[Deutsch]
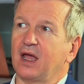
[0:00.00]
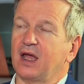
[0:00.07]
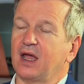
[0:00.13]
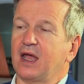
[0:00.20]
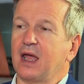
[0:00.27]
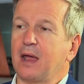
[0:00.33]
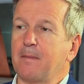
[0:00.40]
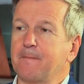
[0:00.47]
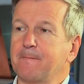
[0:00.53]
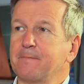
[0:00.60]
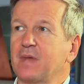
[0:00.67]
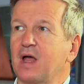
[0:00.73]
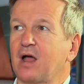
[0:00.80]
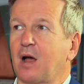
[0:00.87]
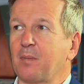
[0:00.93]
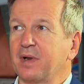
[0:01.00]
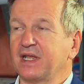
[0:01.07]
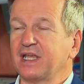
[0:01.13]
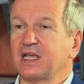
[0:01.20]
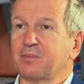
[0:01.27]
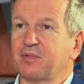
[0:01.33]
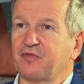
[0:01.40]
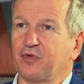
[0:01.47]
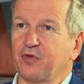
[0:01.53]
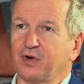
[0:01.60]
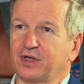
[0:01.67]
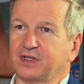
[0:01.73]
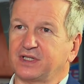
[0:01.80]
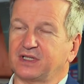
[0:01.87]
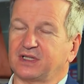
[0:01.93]
Ähm, aber ich
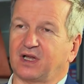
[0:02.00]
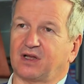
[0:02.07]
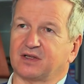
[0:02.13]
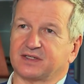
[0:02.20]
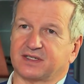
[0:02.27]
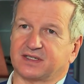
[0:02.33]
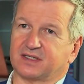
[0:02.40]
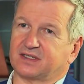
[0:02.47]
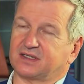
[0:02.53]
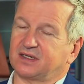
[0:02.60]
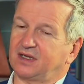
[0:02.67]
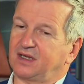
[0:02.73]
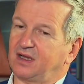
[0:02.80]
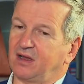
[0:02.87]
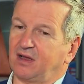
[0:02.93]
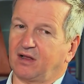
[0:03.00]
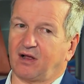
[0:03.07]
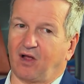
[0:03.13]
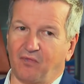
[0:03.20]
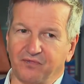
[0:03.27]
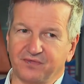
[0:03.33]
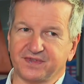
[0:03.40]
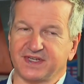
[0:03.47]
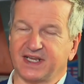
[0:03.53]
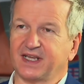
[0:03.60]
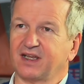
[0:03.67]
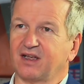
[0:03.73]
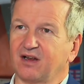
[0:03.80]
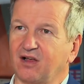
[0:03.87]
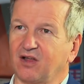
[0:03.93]
befürchte, dass äh, ganz
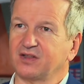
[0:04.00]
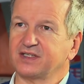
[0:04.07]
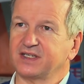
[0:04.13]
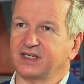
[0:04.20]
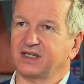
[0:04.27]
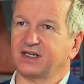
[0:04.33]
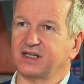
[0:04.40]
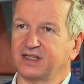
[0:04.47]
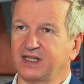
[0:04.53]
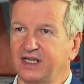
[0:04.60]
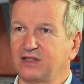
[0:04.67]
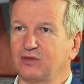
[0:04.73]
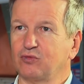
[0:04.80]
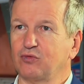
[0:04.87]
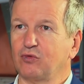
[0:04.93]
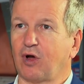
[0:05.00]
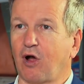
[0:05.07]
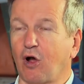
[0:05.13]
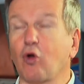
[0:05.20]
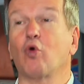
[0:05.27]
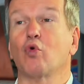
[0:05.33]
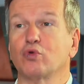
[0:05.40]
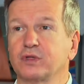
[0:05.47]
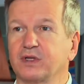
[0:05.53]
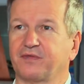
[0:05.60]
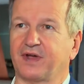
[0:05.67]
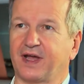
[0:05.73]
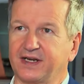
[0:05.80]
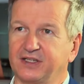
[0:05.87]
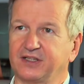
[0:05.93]
sicher, ganz sicher ein Drittel akut
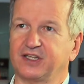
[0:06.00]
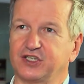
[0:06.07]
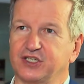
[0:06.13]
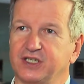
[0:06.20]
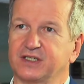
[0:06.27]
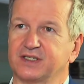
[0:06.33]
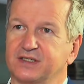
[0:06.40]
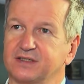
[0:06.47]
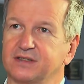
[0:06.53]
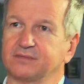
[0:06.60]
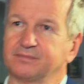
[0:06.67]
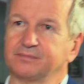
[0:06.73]
gefährdet ist jetzt.